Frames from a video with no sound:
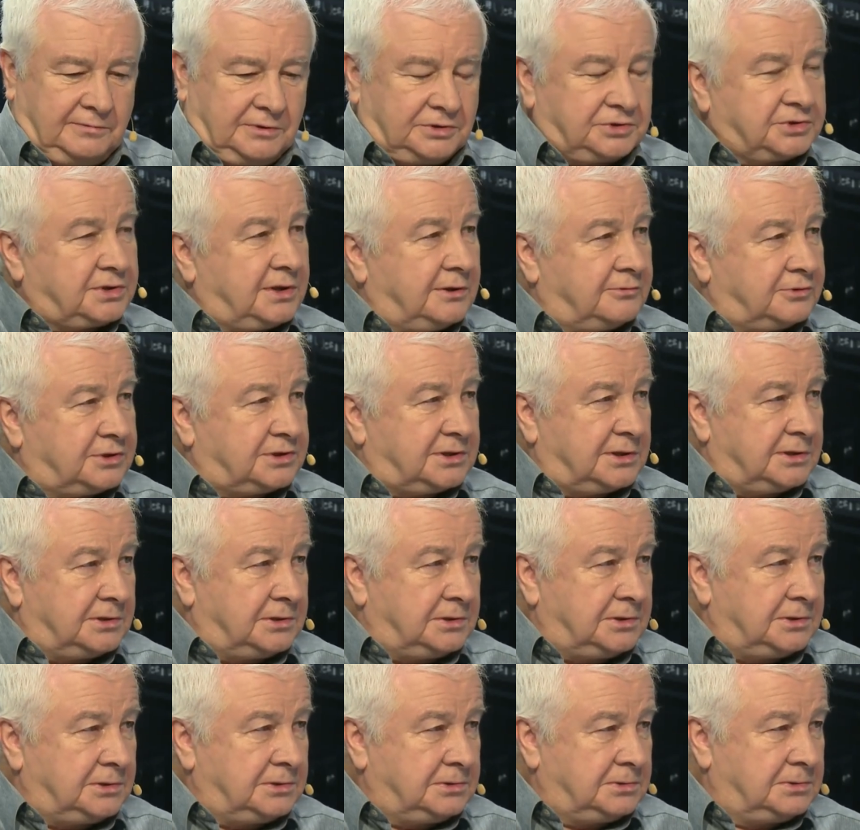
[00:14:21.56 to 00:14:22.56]

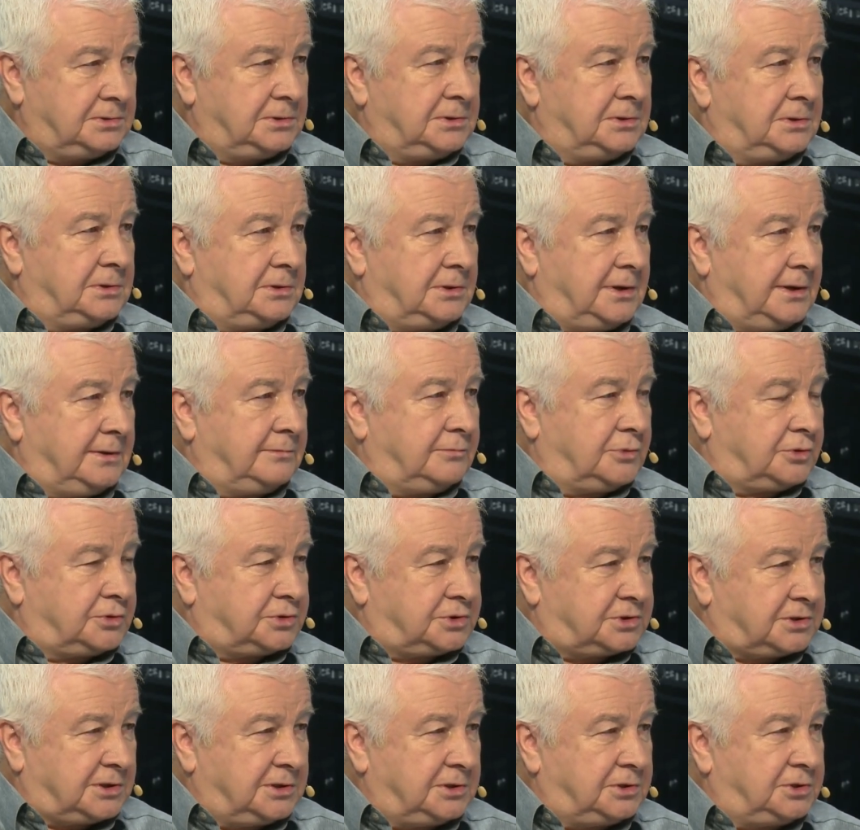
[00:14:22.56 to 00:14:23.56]
wykształceni,
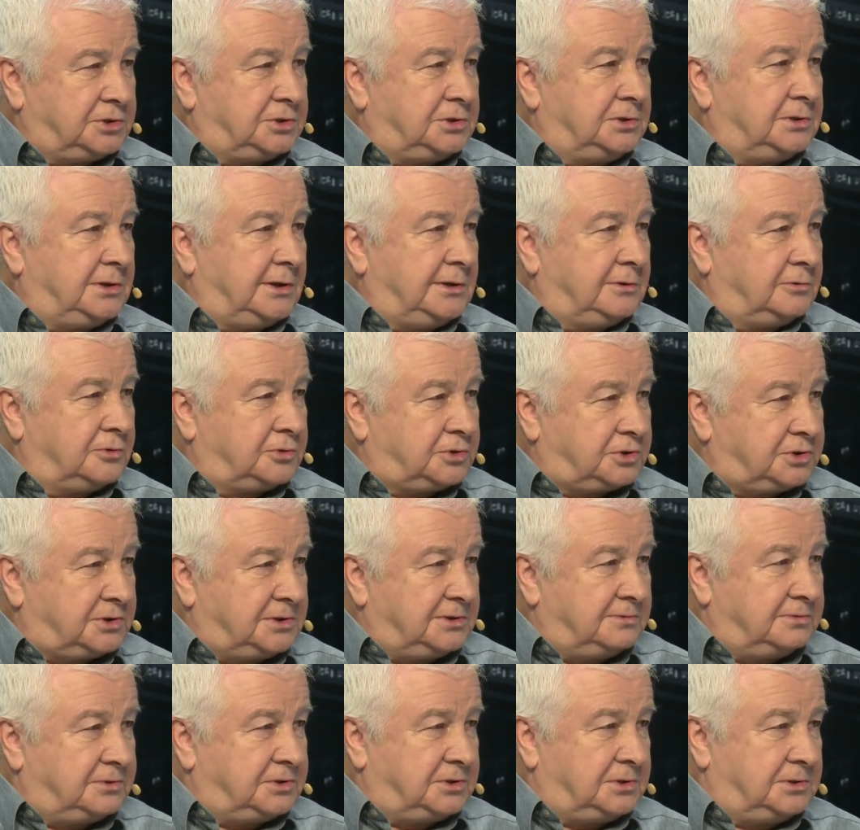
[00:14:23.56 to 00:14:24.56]
najmądrzejsi,
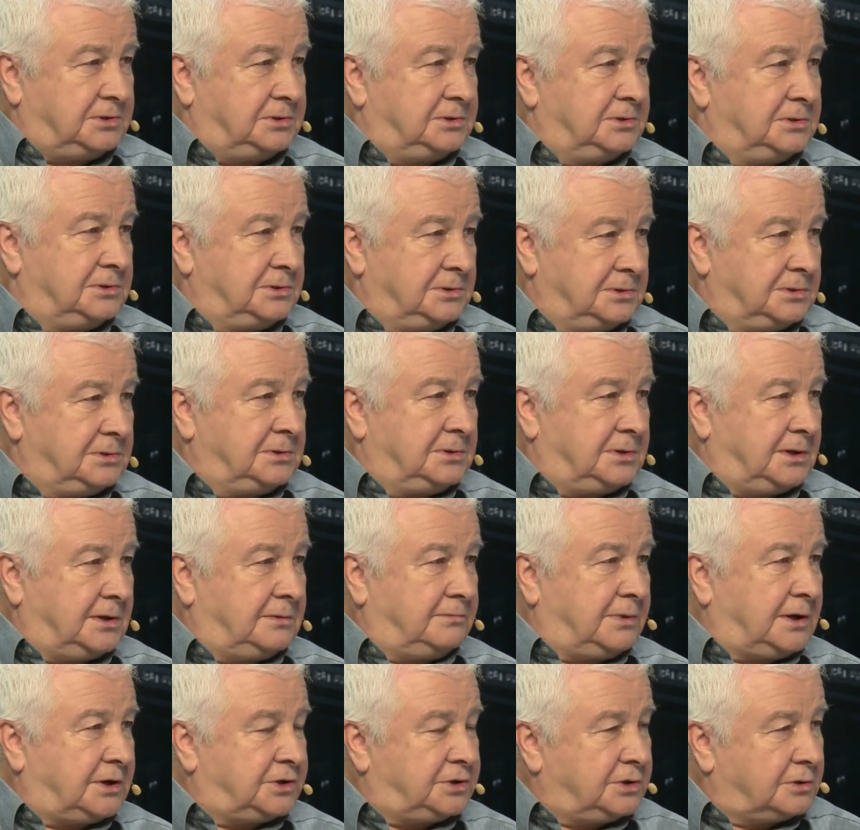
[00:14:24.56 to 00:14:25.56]
najuczciwsi,
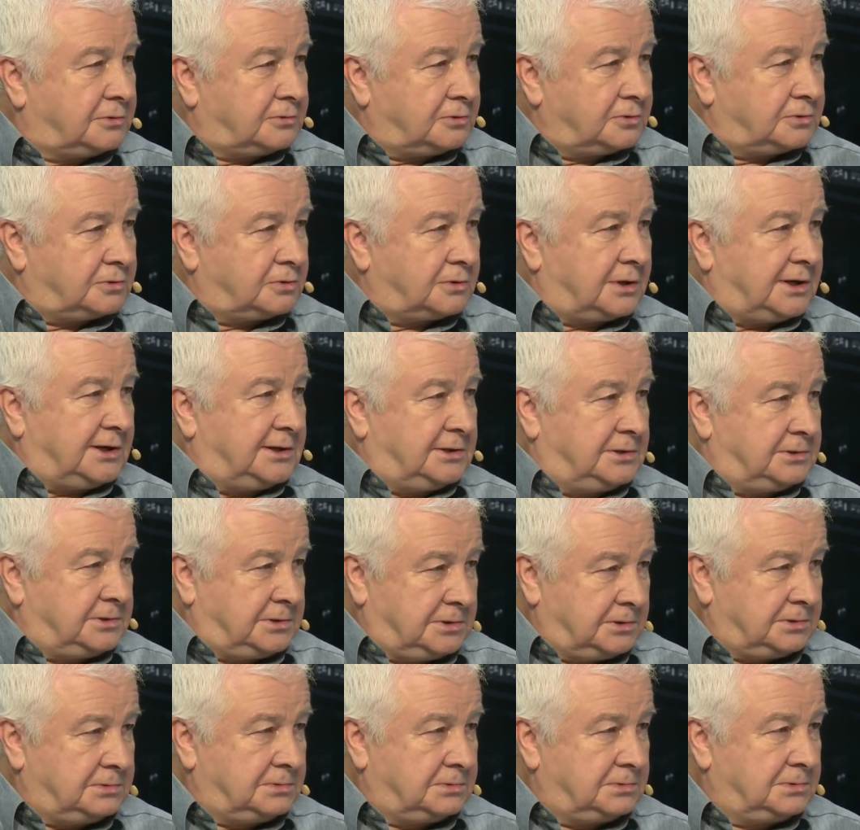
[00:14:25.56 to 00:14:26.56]
najbardziej kulturalni.
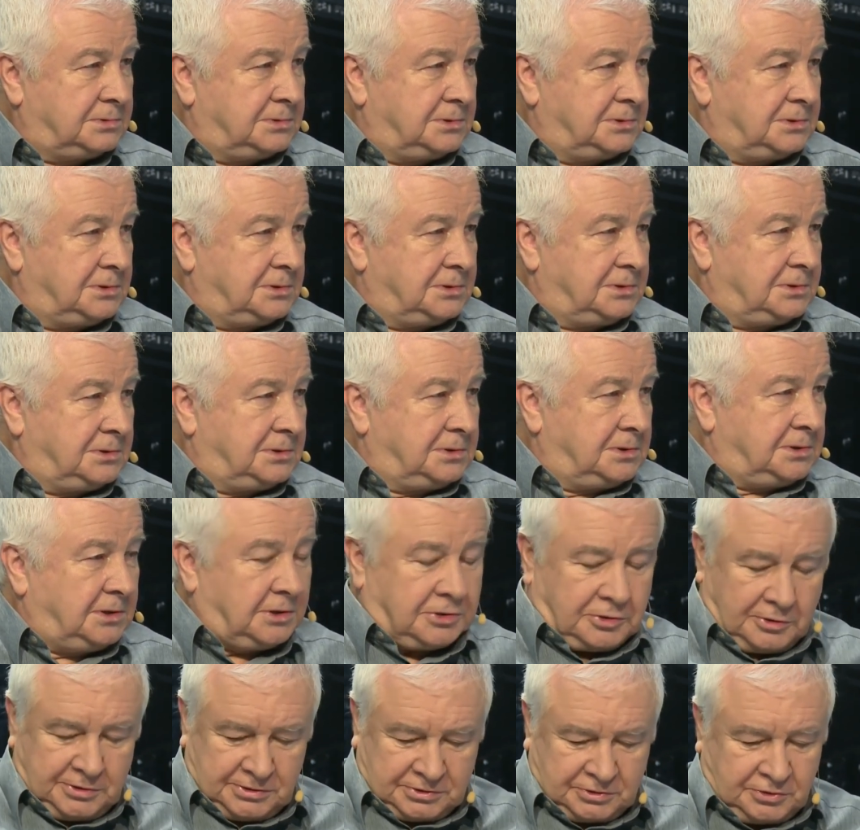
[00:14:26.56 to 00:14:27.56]
I
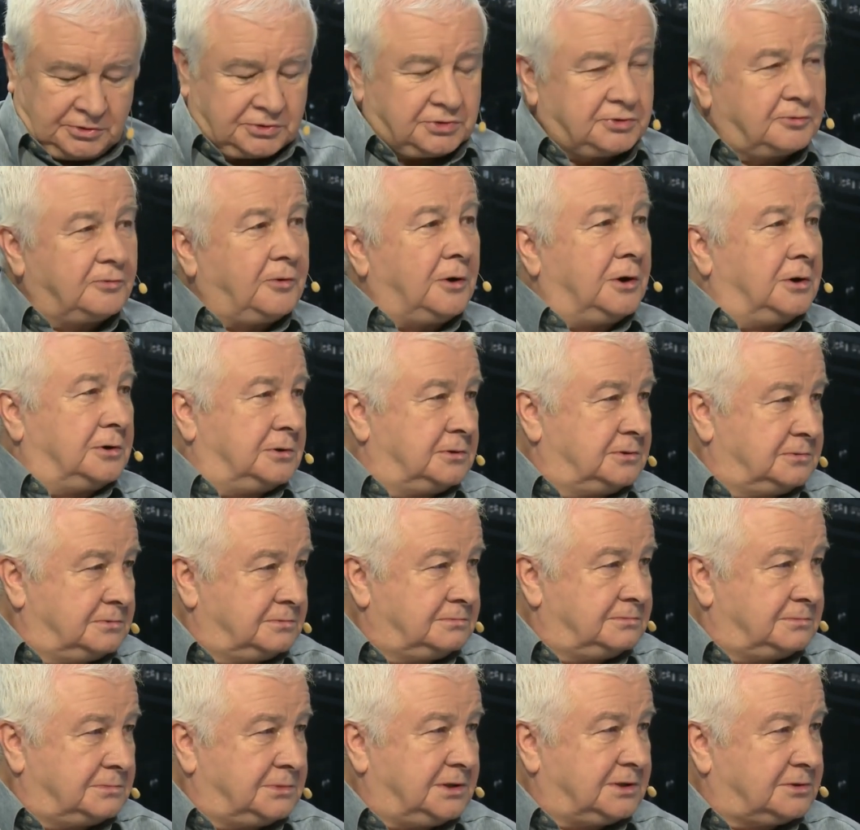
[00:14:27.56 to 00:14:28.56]
to jest to zło,
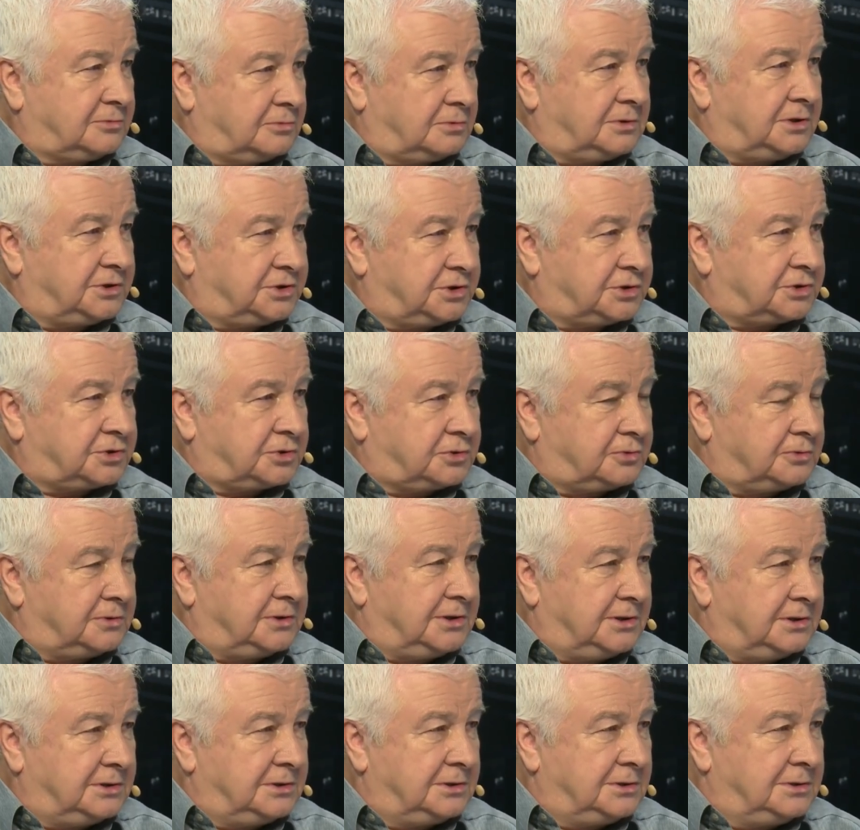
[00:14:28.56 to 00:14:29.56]
na które się szczuje.
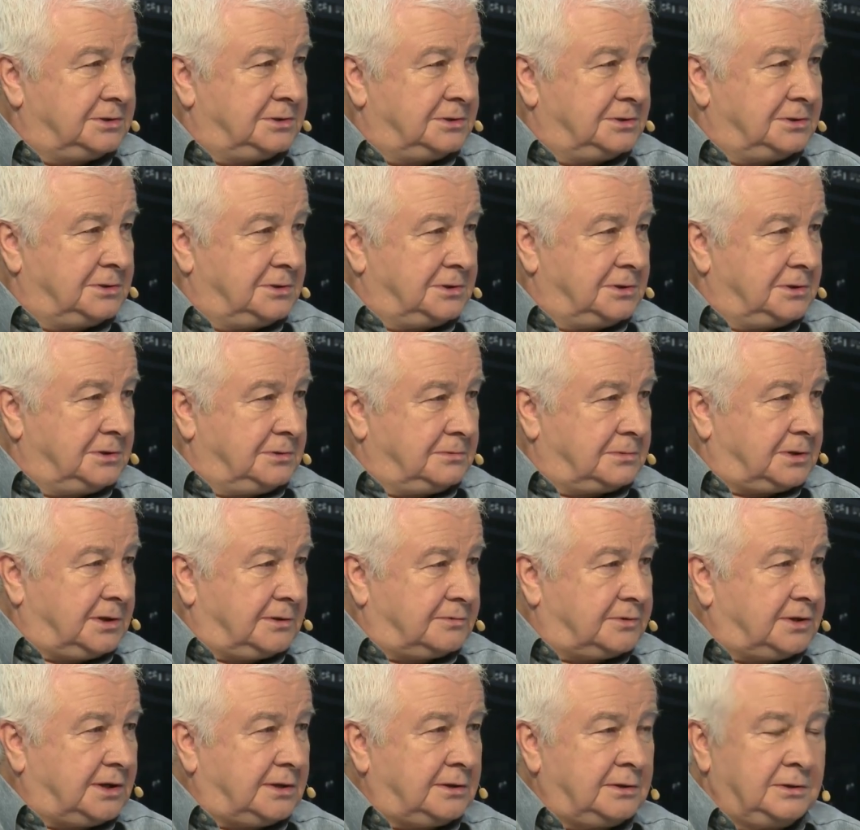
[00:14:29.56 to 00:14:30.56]

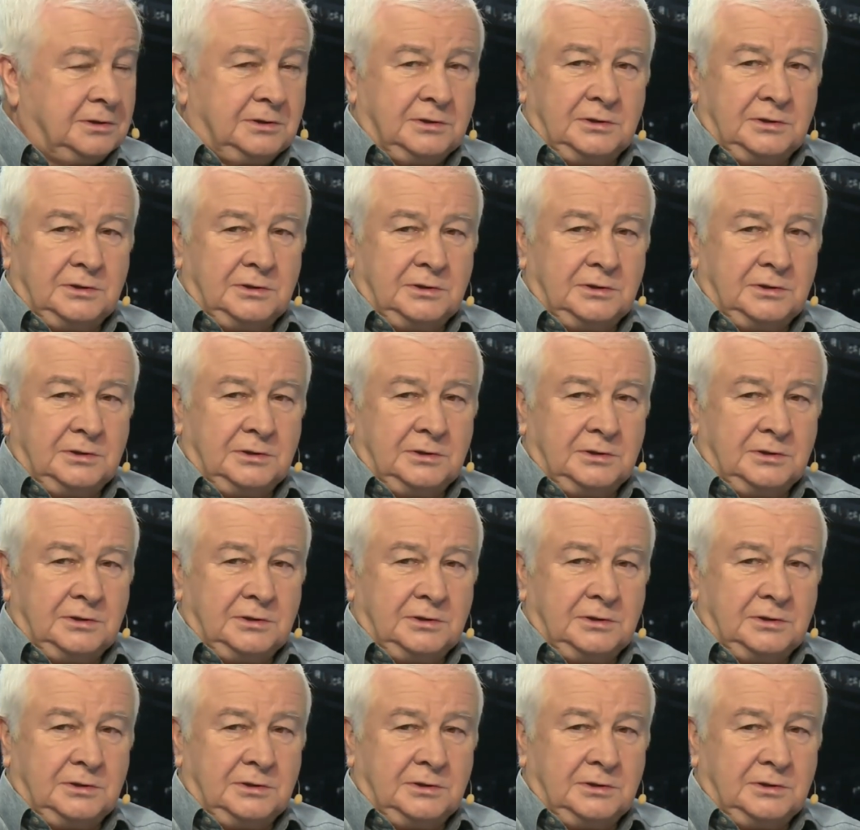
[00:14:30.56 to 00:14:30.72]
Prawda?